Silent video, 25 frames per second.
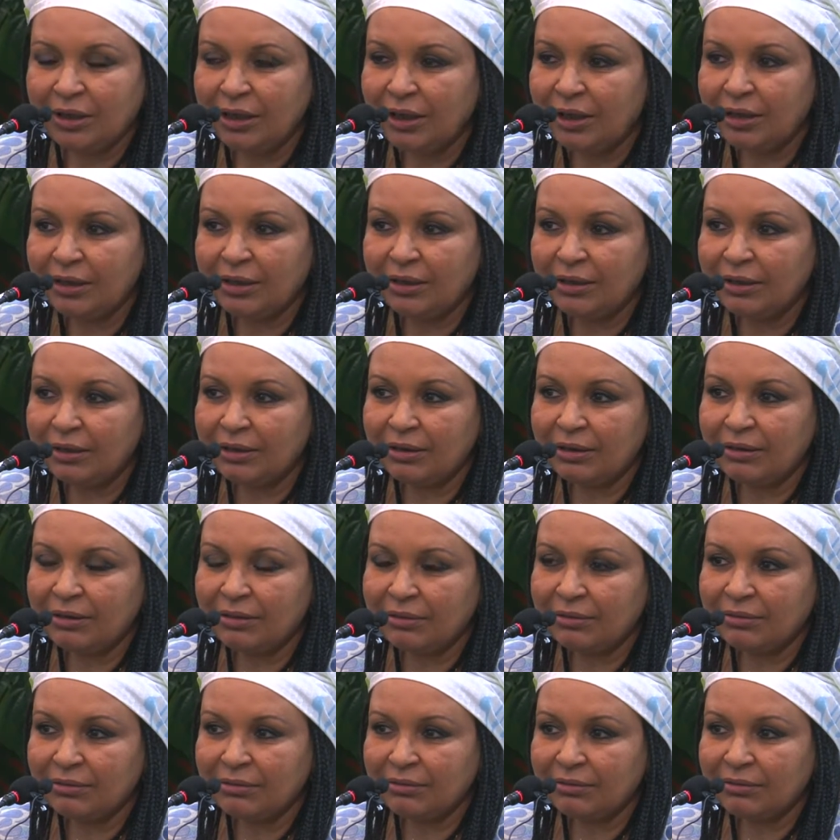elle
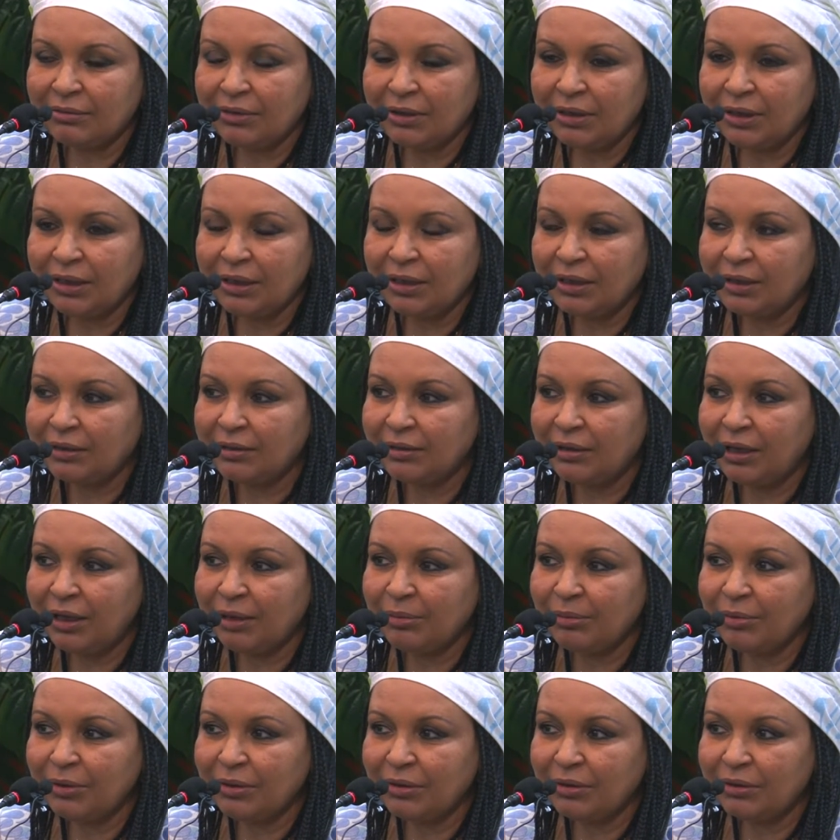est, elle est
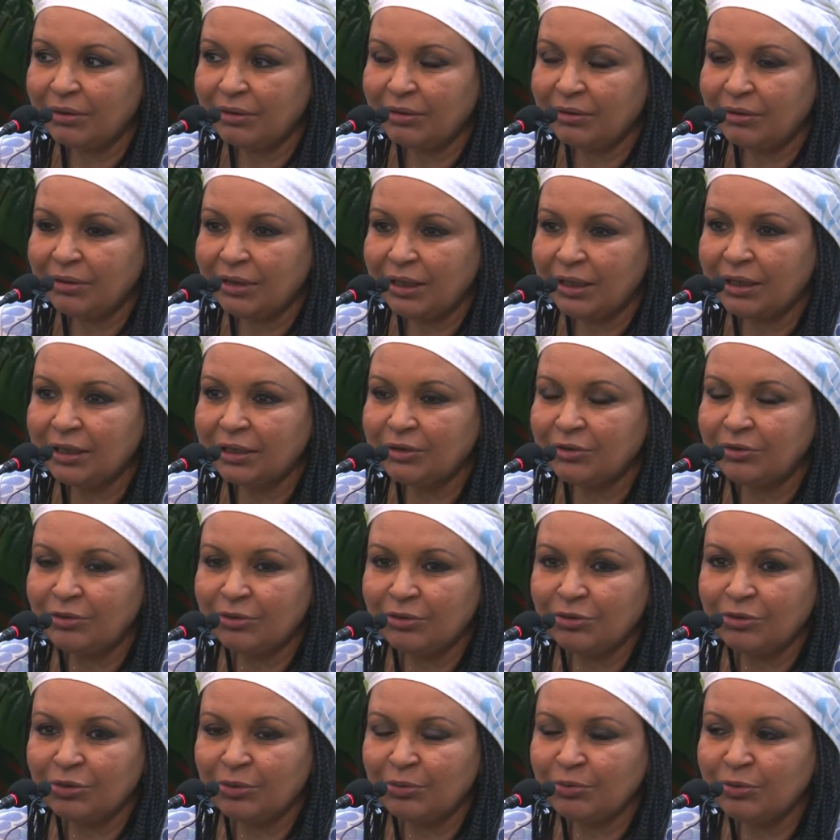tellement, elle est
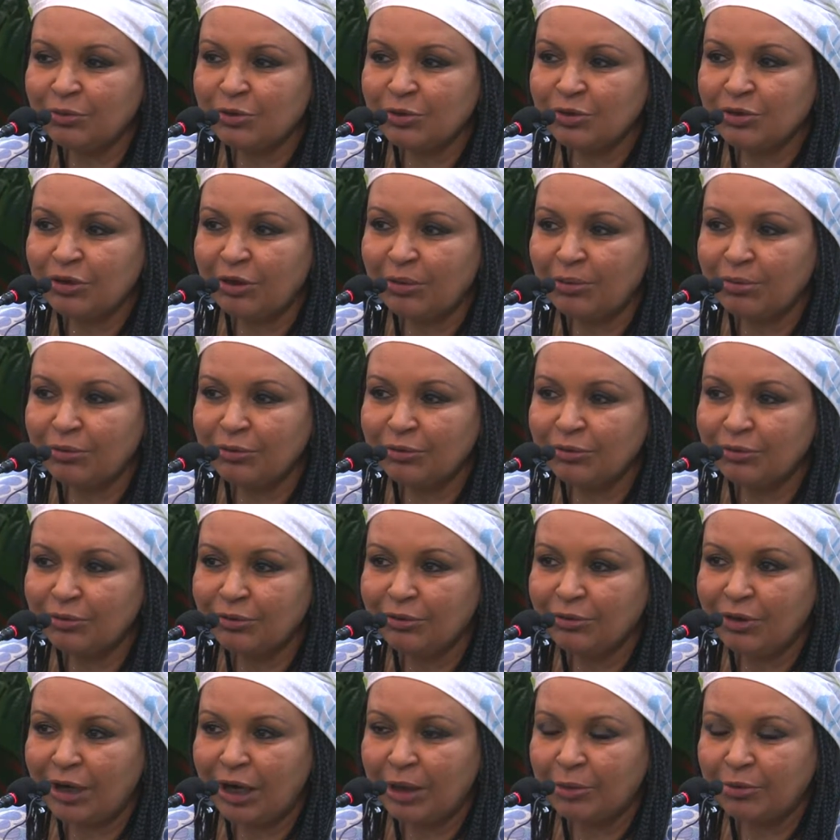de, de plus en
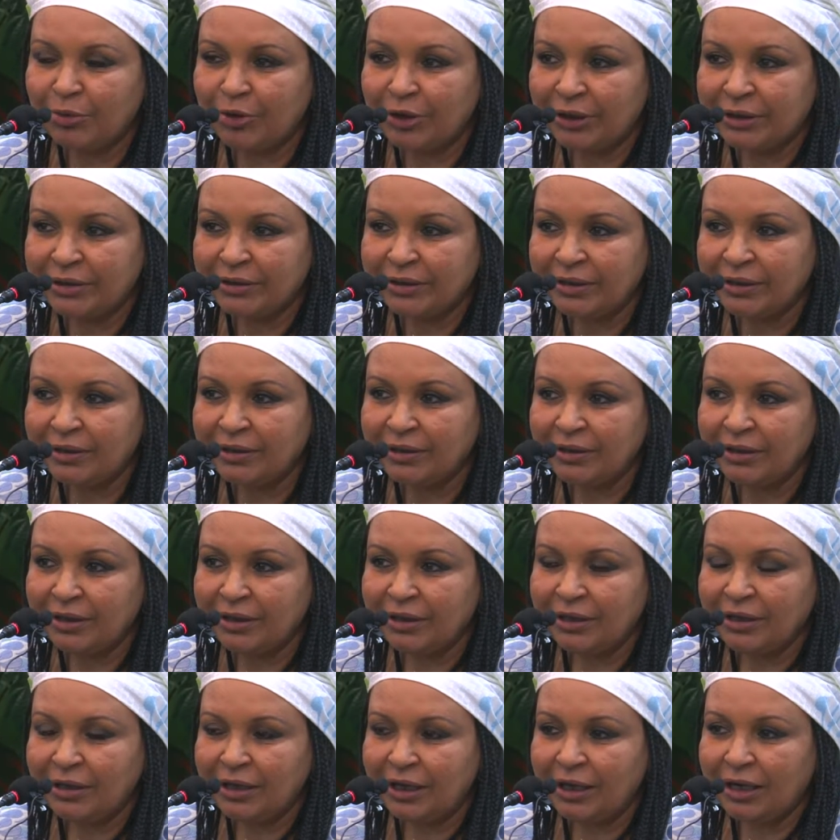plus amoindrie et
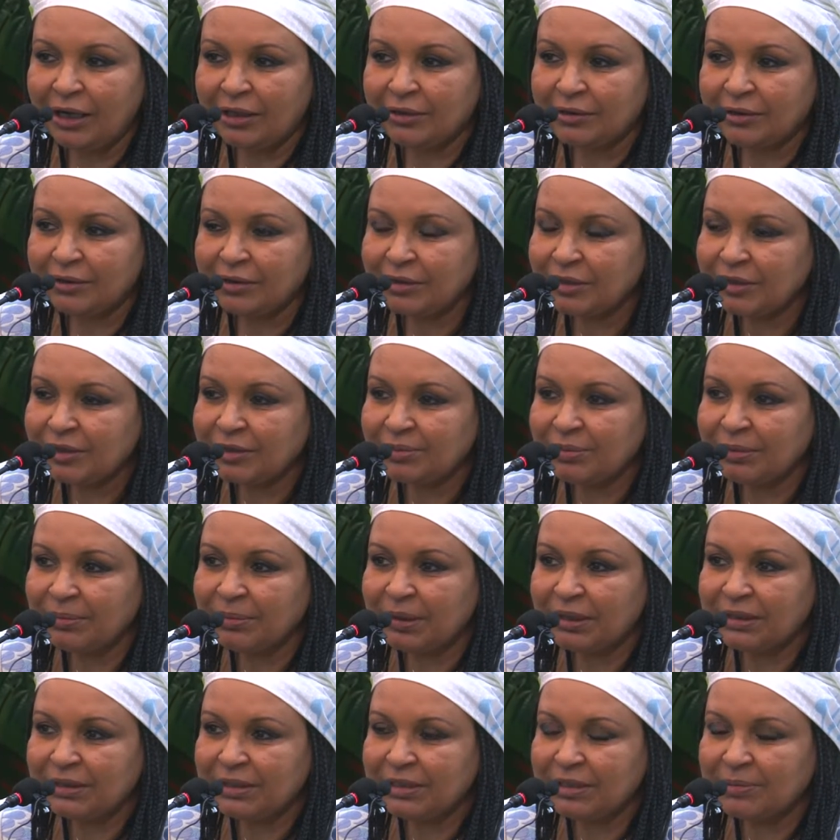elle a tendance
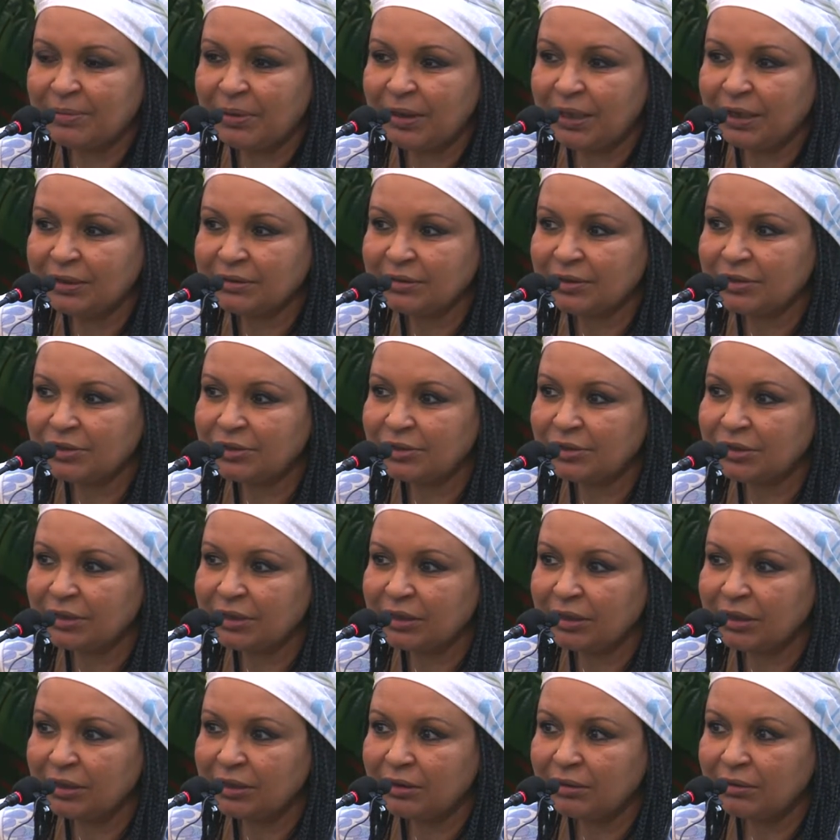même à disparaître, je
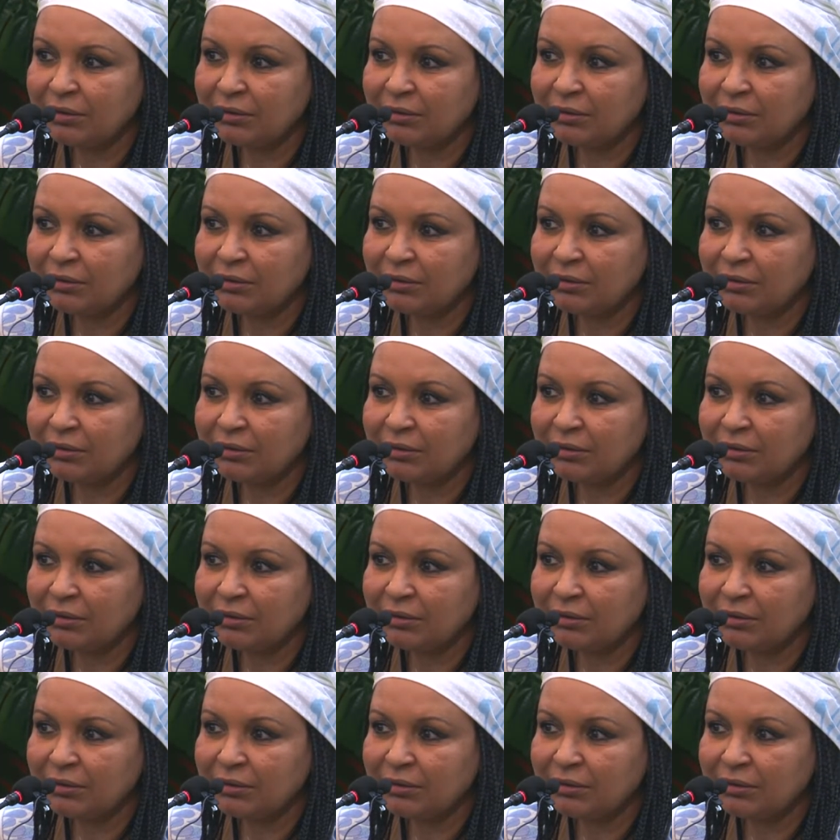dirais.